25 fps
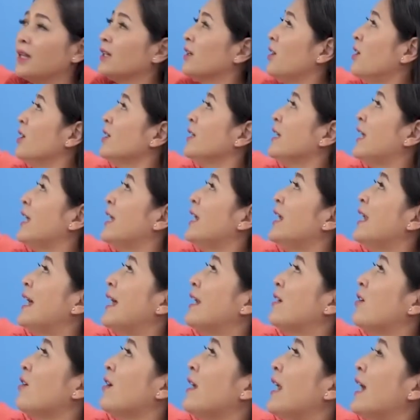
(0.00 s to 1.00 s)
có nghĩa
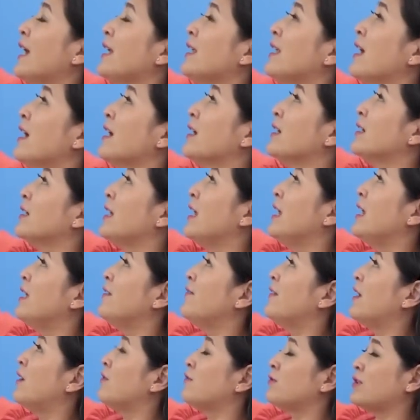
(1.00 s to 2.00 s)
là nó đã dần
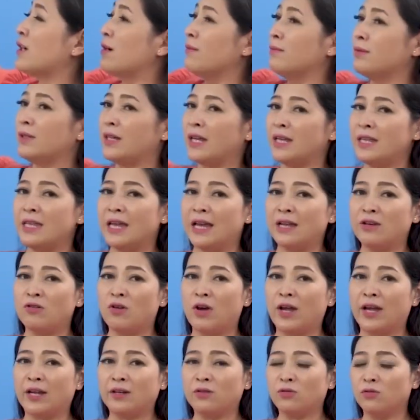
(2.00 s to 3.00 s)
đi vào trong cái giai
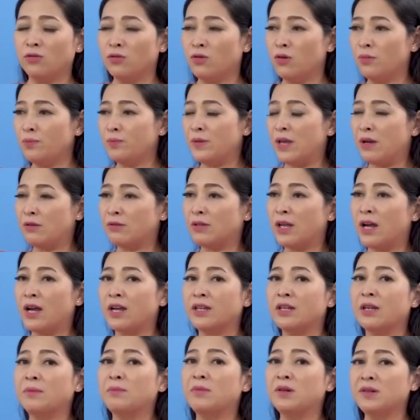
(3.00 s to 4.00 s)
đoạn của khúc giao
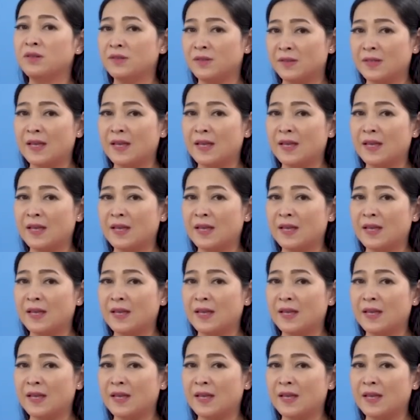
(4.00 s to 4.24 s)
thời để bước